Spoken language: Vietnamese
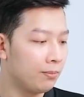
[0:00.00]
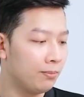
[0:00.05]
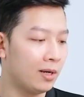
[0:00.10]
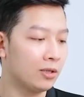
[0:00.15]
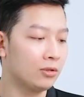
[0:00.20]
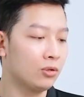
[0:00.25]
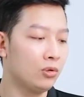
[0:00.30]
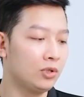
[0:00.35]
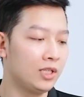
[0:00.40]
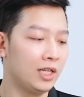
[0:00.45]

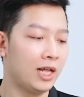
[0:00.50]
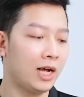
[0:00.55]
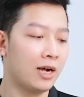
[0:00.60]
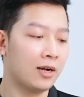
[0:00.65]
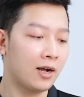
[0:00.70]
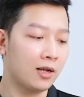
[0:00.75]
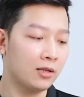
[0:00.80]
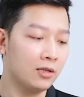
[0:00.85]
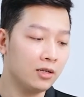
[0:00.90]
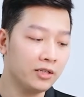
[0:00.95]
mặc dù chỉ là
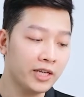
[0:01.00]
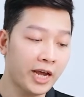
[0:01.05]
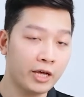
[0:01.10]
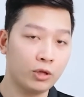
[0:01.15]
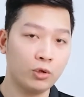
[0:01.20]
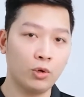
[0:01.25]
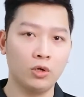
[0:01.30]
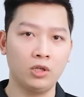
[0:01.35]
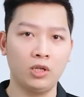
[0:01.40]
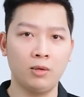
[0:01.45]
kháng nước nhẹ
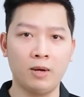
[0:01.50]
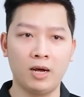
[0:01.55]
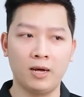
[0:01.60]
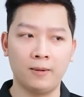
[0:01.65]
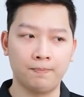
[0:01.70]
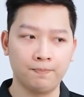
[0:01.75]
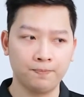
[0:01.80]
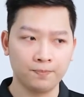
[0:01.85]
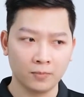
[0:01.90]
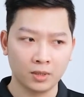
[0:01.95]
thôi nhưng
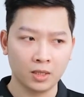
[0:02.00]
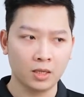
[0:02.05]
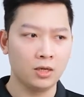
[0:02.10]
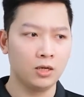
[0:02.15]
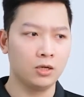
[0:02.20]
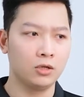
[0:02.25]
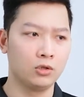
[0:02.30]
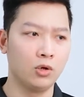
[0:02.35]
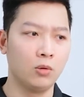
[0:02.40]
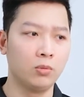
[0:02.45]
mà
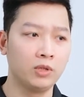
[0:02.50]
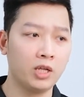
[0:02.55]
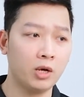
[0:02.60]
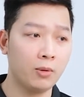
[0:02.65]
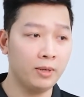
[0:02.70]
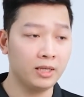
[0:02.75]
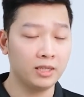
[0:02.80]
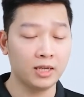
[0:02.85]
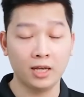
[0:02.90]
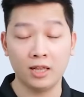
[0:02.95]
dùng theo
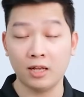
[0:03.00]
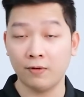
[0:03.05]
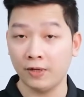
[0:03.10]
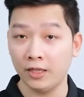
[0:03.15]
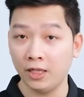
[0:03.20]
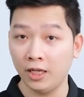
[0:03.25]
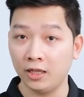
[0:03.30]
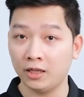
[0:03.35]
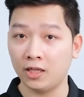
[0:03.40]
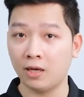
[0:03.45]
mình thấy là
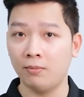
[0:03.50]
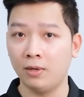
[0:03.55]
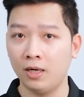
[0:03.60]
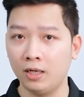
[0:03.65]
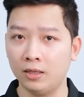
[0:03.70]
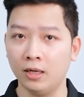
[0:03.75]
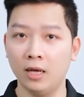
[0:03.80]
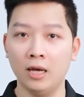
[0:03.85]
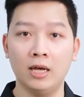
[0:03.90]
vẫn yên tâm hơn